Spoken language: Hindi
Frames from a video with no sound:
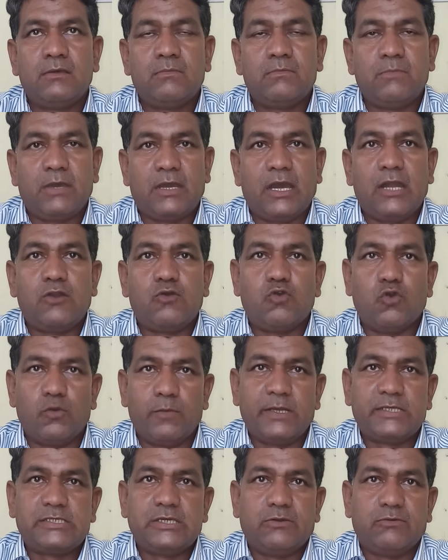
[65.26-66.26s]
मिखाइल
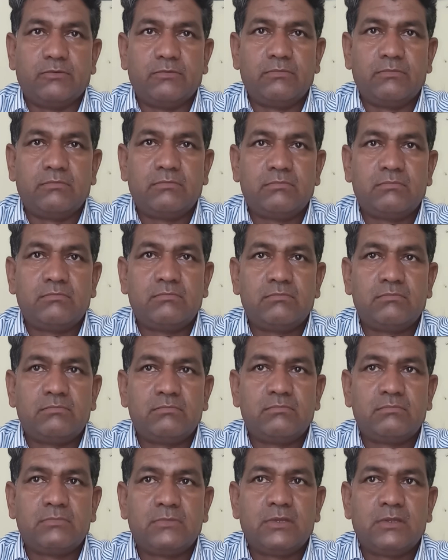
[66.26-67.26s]
गोरबाचेव
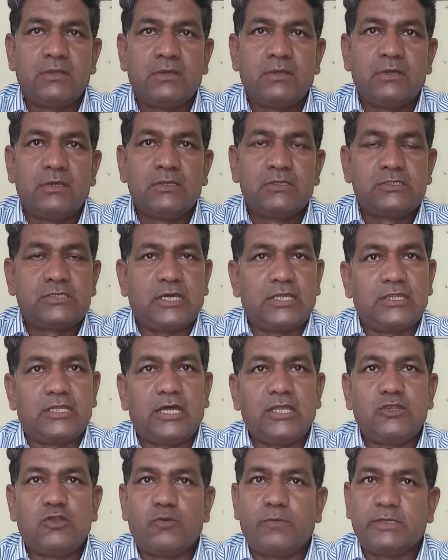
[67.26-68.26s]

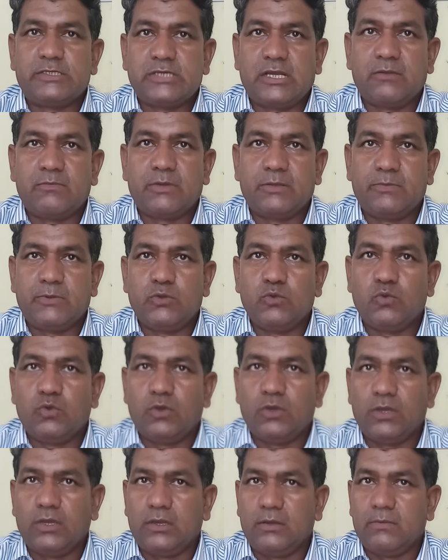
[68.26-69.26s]
सैद्धांत बचर बदल
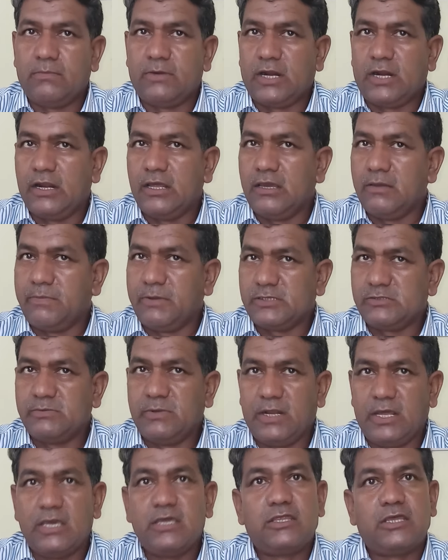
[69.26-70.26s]
के बढ़ाने के पक्ष
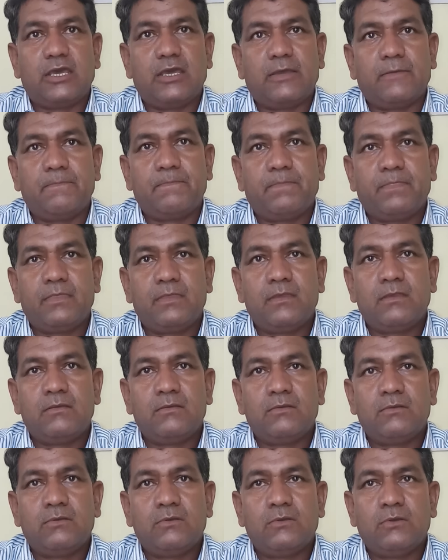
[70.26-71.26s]
में नहीं थे
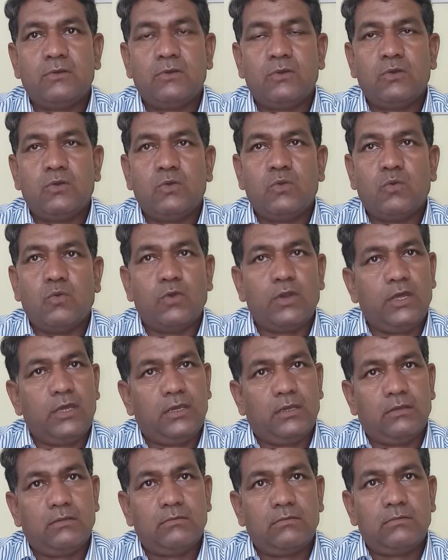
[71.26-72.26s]

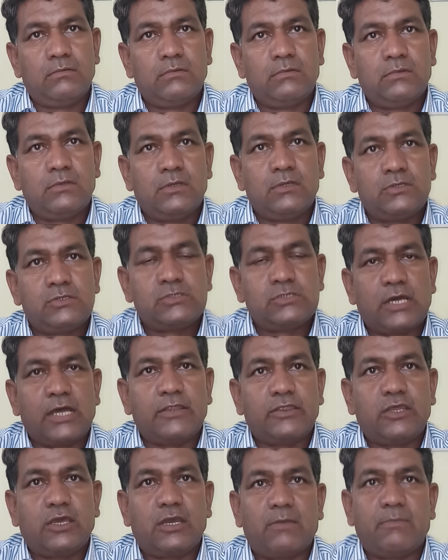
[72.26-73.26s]
उन्हें
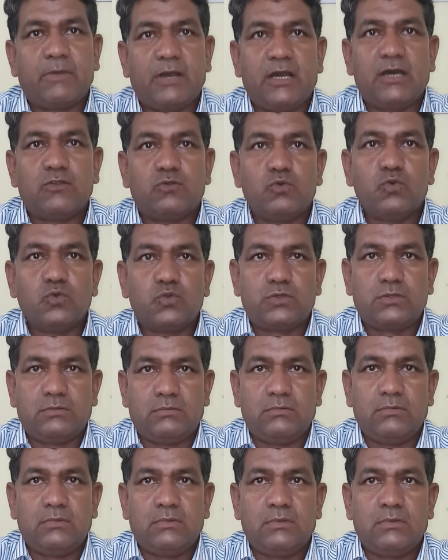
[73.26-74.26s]
शांति का महादूत
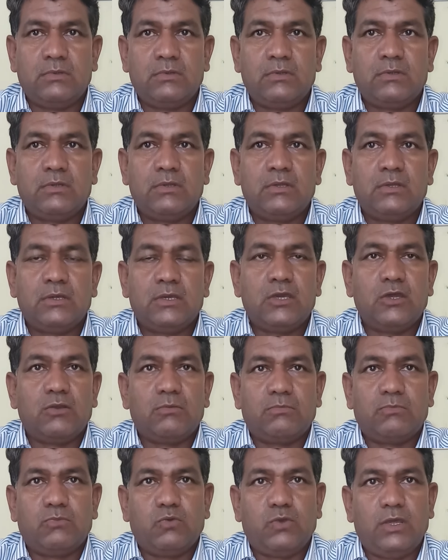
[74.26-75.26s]

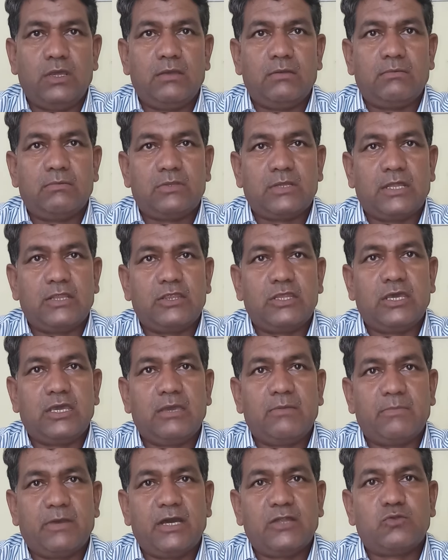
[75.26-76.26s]
उन्हें शांति
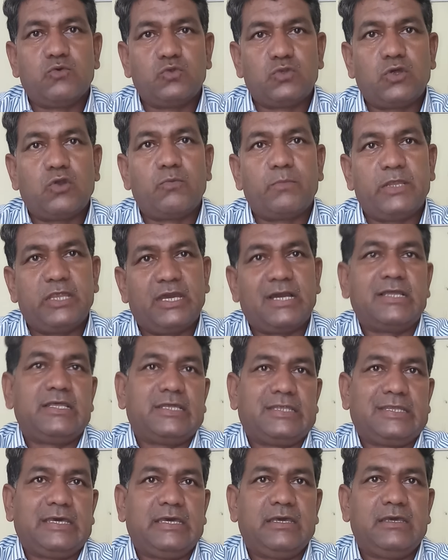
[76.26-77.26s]
के महादूत के रूप में देखा
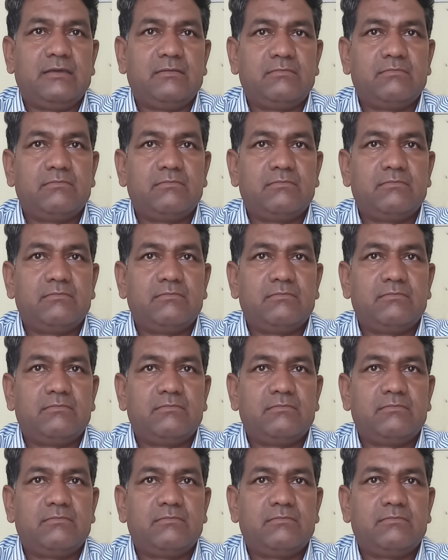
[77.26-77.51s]
जाता है